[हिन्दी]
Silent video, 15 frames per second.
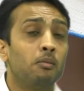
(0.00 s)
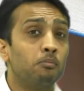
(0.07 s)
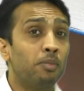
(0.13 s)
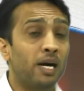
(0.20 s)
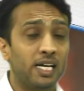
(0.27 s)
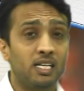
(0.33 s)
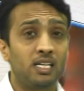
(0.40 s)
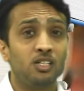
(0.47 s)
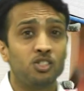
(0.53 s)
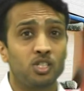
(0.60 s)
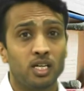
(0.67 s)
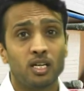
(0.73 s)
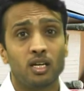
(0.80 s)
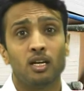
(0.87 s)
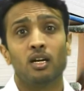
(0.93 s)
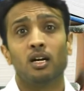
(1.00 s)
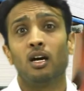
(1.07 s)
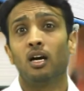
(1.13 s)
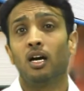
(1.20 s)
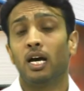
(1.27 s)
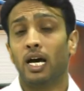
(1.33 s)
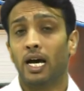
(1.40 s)
मान लीजिए
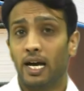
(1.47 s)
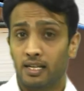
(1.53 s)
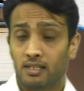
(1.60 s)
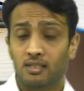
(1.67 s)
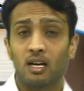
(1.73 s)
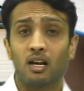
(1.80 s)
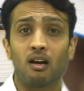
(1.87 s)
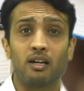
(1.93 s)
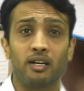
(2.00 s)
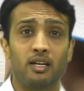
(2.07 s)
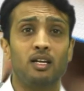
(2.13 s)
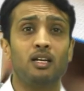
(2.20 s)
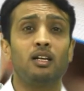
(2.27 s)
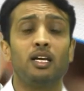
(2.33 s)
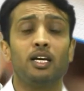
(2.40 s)
ऐसा रियल